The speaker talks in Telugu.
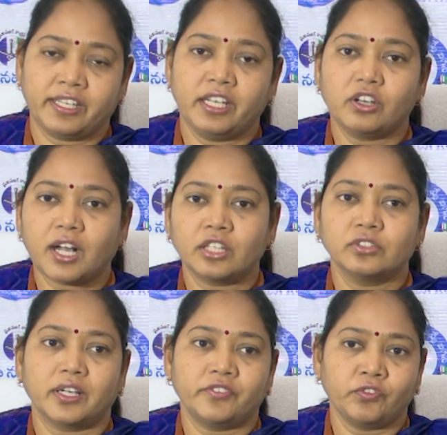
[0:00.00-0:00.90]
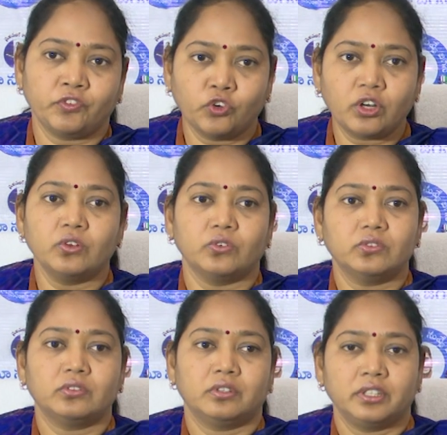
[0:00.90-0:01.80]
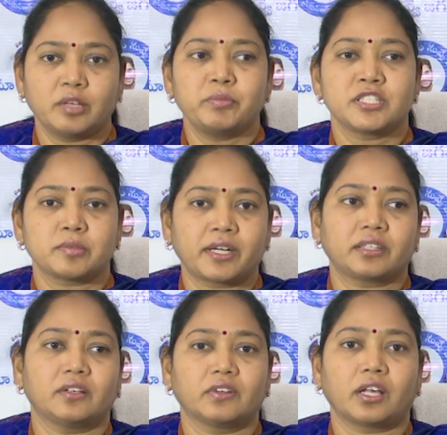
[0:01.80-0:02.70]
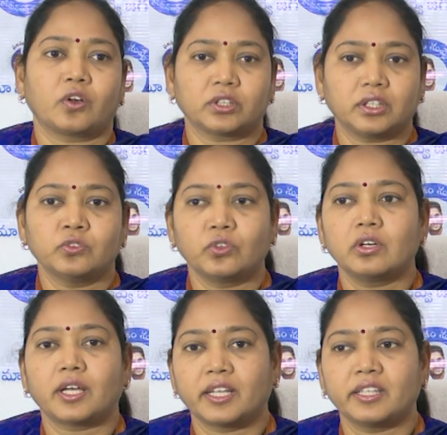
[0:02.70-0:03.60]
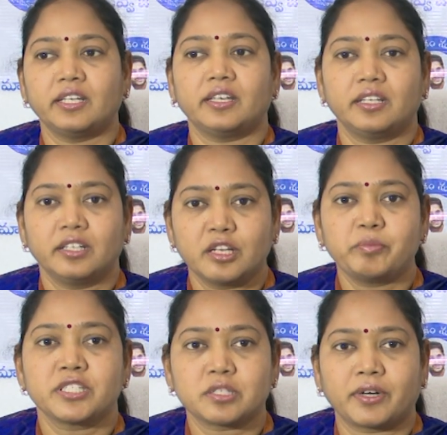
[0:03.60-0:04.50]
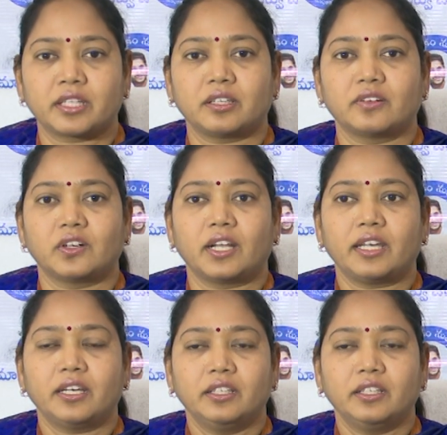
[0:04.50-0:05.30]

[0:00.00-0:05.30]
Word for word: ఇళ్ళు కాదు అవి ఊర్లు నిర్మించబడతా ఉన్నాయి కొత్త ఊర్లు అన్నది నిర్మించబడతా ఉన్నాయి